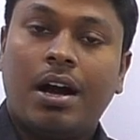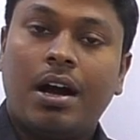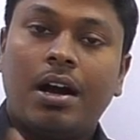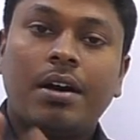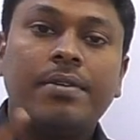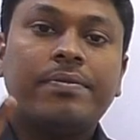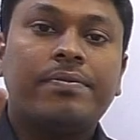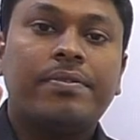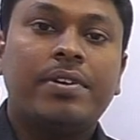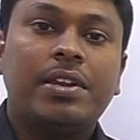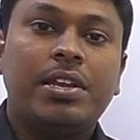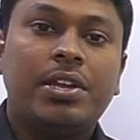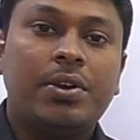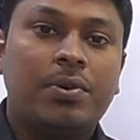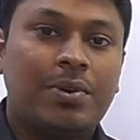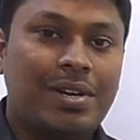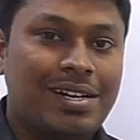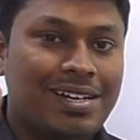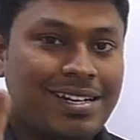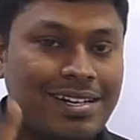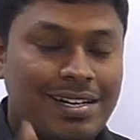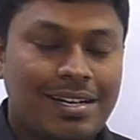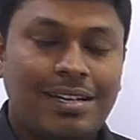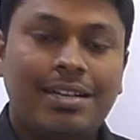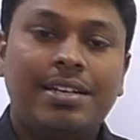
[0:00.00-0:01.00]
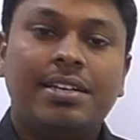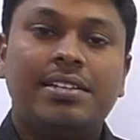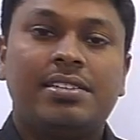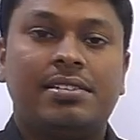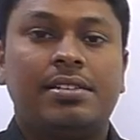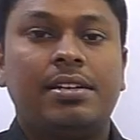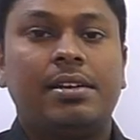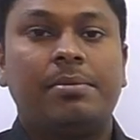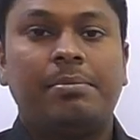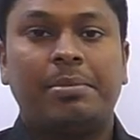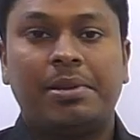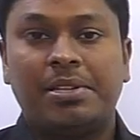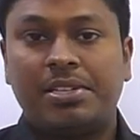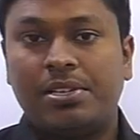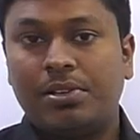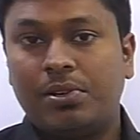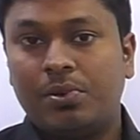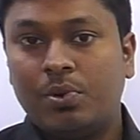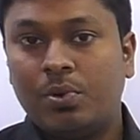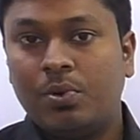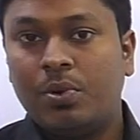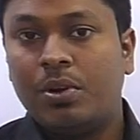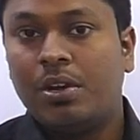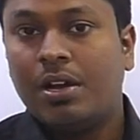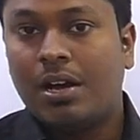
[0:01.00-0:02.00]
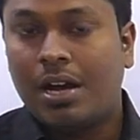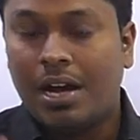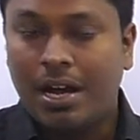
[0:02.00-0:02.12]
ஆஃப் ஃபெயிலியோட ட்ரெடிஷ்னல் மெத்தடும்